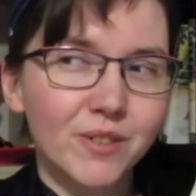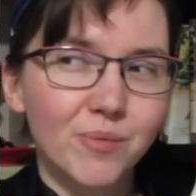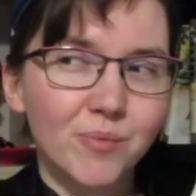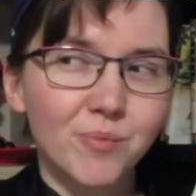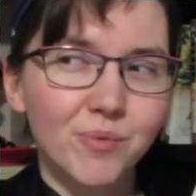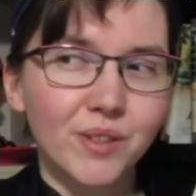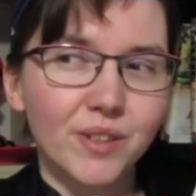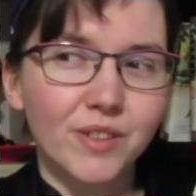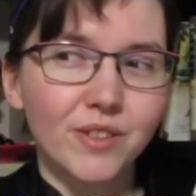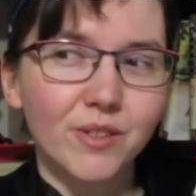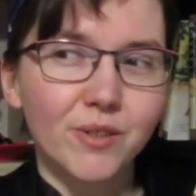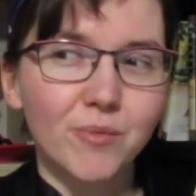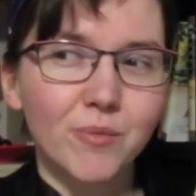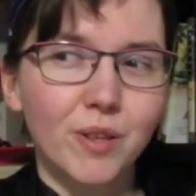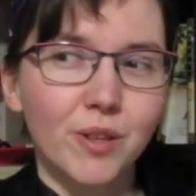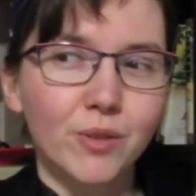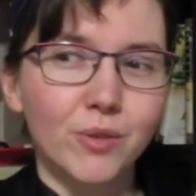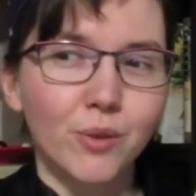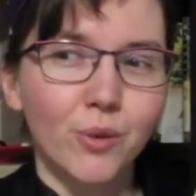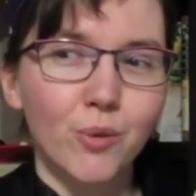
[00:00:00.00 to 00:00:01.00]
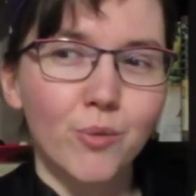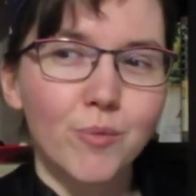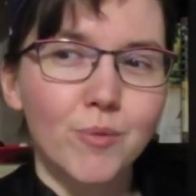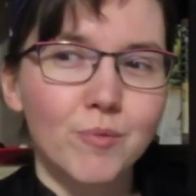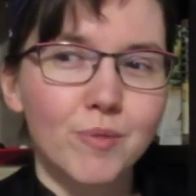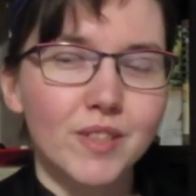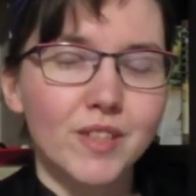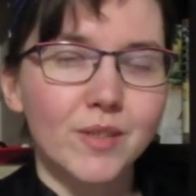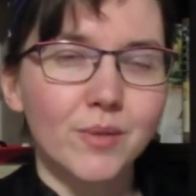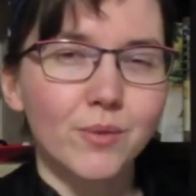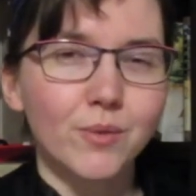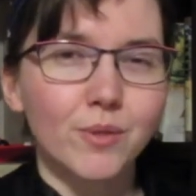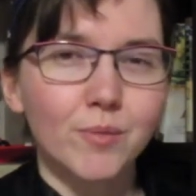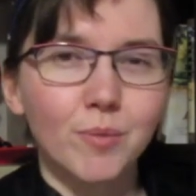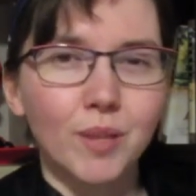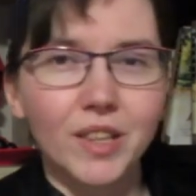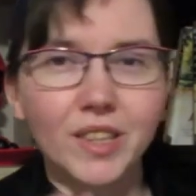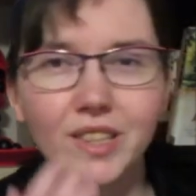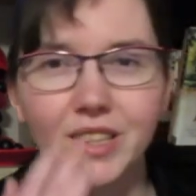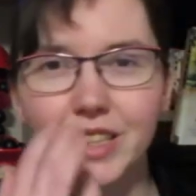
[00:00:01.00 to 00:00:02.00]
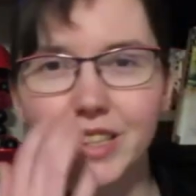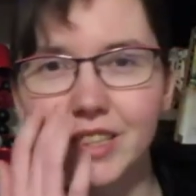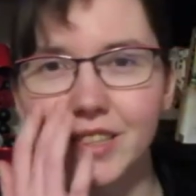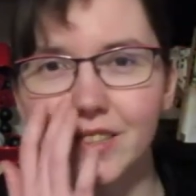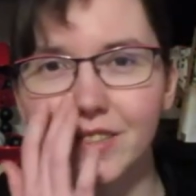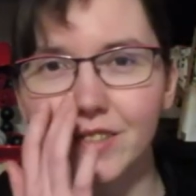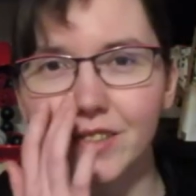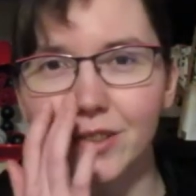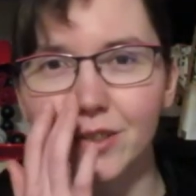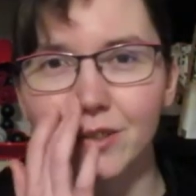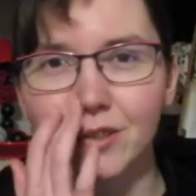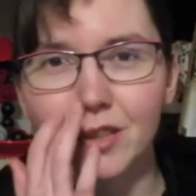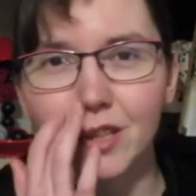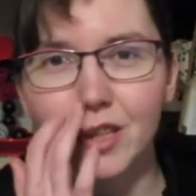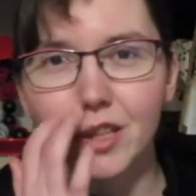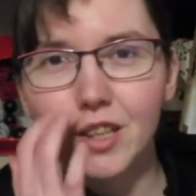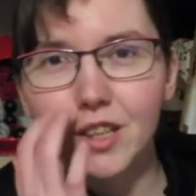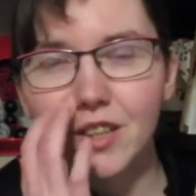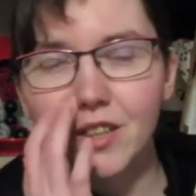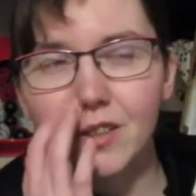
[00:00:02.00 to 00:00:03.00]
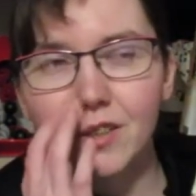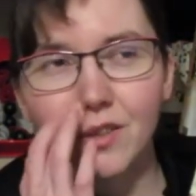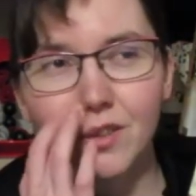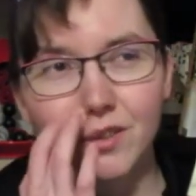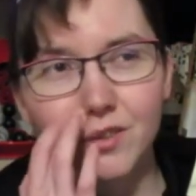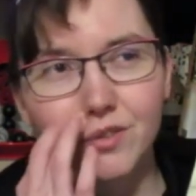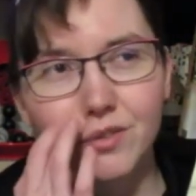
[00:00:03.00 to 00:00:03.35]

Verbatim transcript: ce point commun entre eux, même s'ils paraissent très différents. Dans